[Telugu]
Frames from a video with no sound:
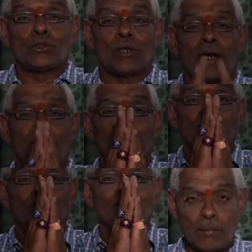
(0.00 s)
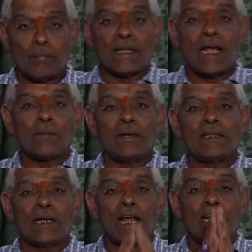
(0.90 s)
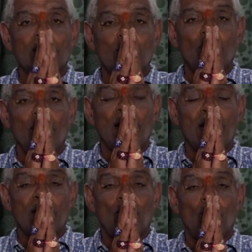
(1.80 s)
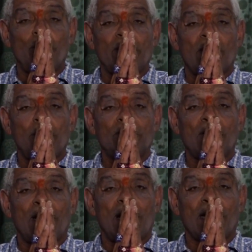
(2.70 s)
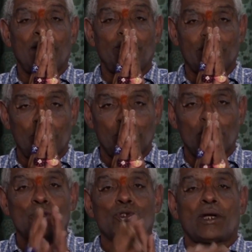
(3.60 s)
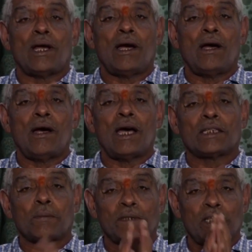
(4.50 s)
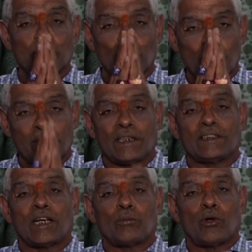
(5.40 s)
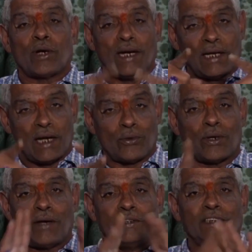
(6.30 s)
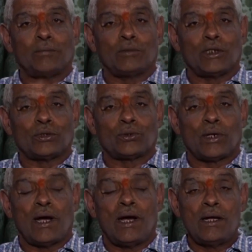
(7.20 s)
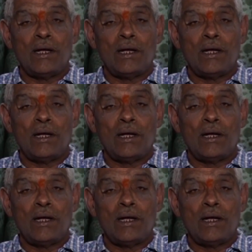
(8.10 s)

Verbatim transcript: చేస్తున్నా ప్రధానమంత్రి నరేంద్ర మోడీ గారికి హోంమంత్రి అమిత్ షా గారికి విజ్ఞప్తి చేస్తున్నా ఆంధ్రప్రదేశ్ ముఖ్యమంత్రి జగన్మోహన్ రెడ్డి గారికి కూడా విజ్ఞప్తి చేస్తున్నా